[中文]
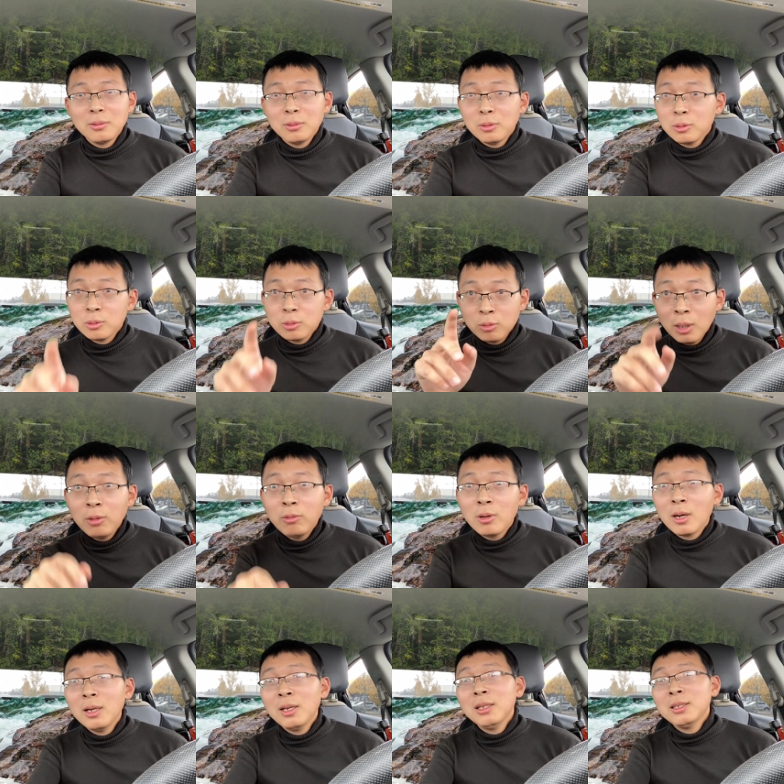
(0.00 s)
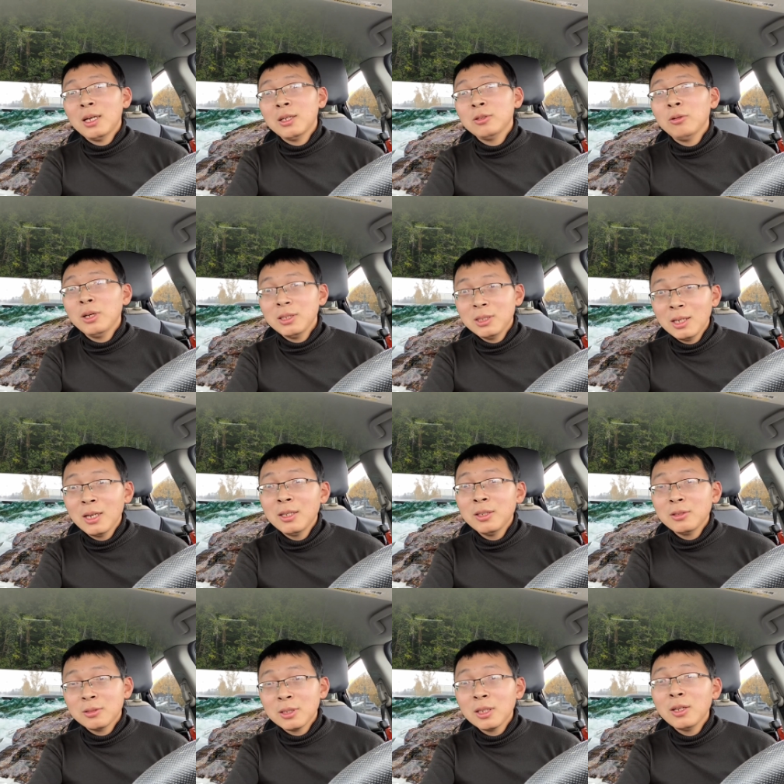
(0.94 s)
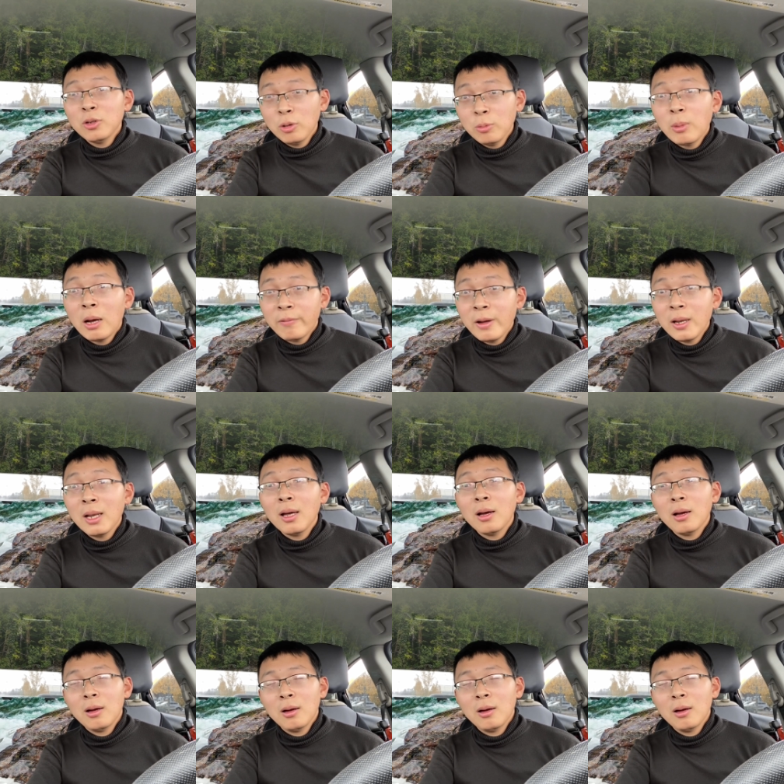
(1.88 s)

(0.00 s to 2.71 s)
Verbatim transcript: 所以我跟你讲，有一些人真的有麻烦的。